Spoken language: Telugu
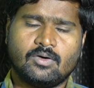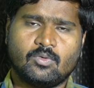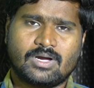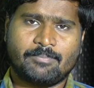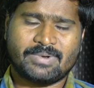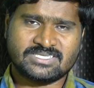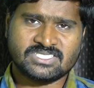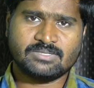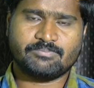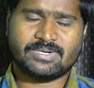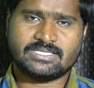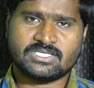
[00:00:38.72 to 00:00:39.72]
ఒక ప్రజ
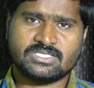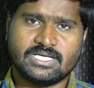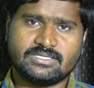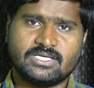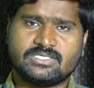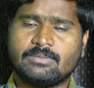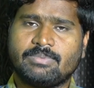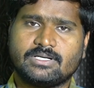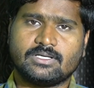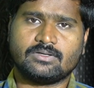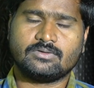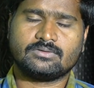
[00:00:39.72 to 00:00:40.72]
ప్రదర్శన అయితే
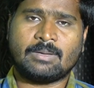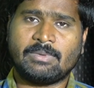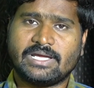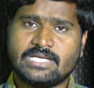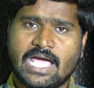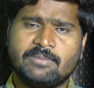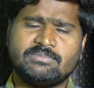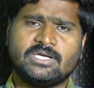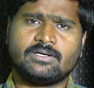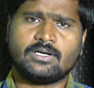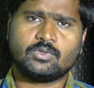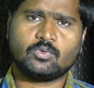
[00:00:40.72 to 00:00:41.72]
చేపట్టారు తమకి న్యాయం
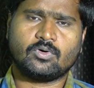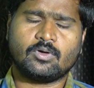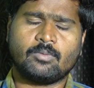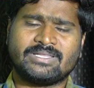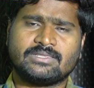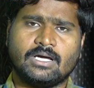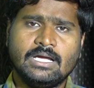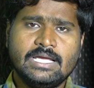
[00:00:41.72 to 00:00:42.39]
చేయండి అంటూ కూడా పెద్ద